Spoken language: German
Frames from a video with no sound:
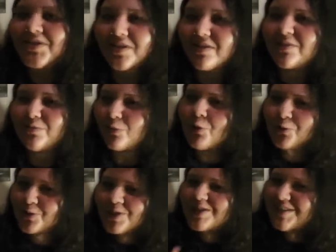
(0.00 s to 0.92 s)
Es
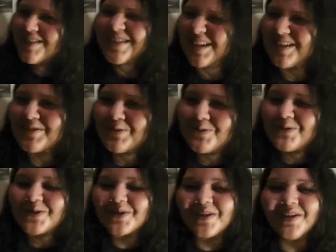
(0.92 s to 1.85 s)
lohnt sich, der ist ganz
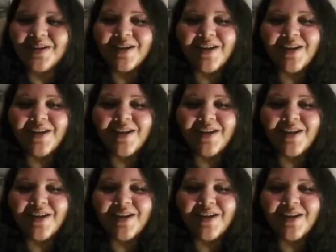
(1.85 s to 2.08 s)
süß.